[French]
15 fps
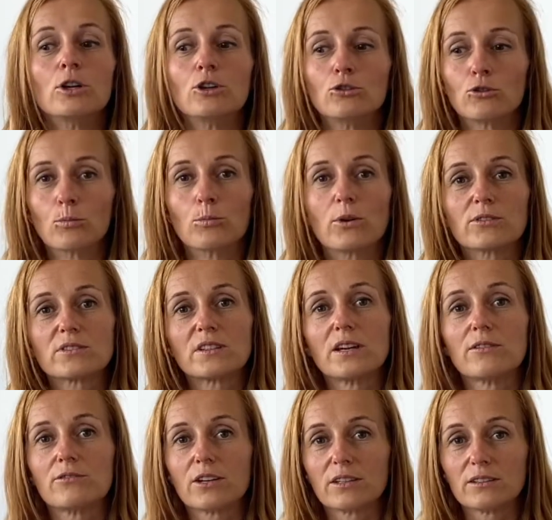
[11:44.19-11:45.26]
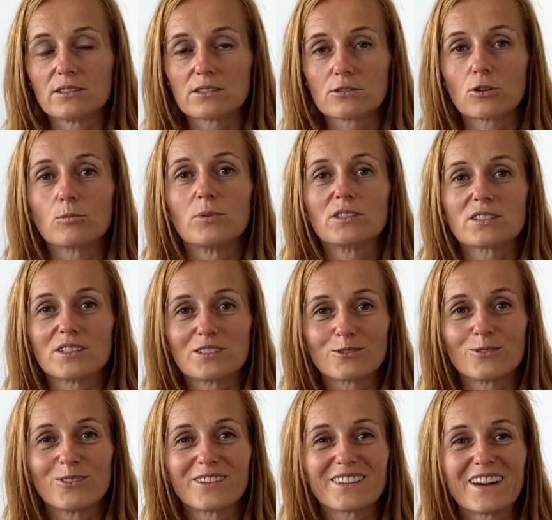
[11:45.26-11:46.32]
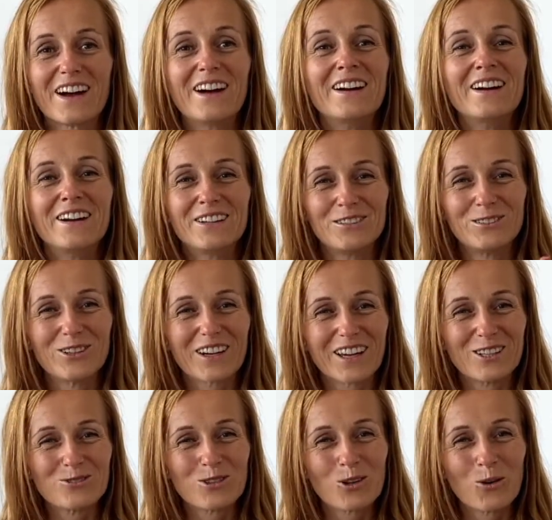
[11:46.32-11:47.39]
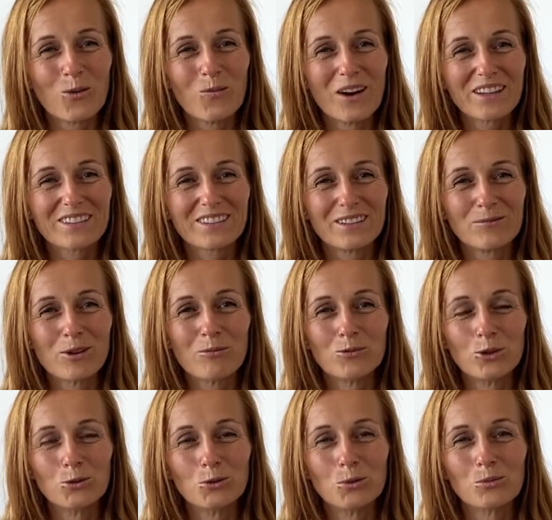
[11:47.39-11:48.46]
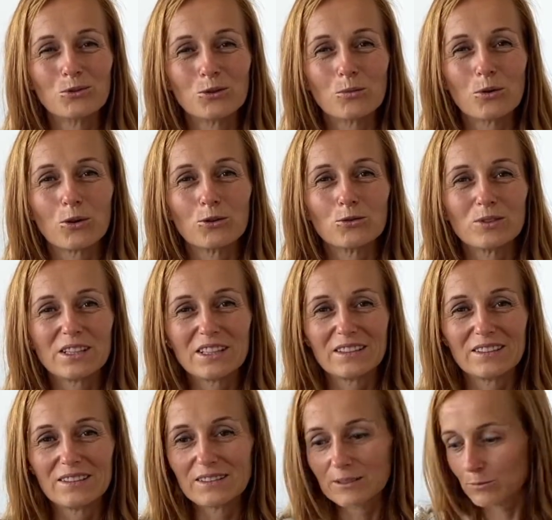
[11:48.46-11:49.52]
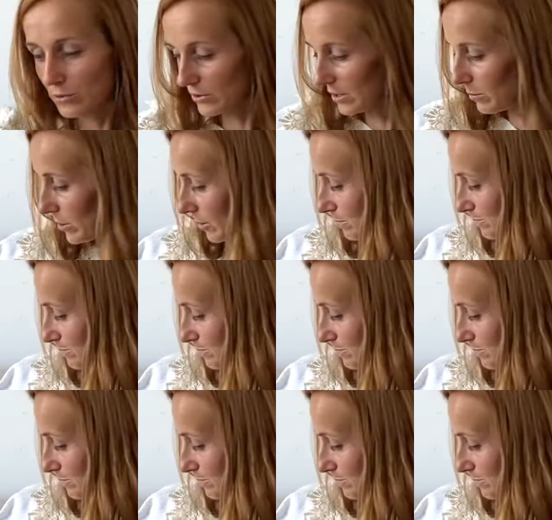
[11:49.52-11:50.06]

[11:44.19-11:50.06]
Donc pensez à faire des stocks parce qu'ils sont en train de réduire au maximum le nombre de produits disponibles.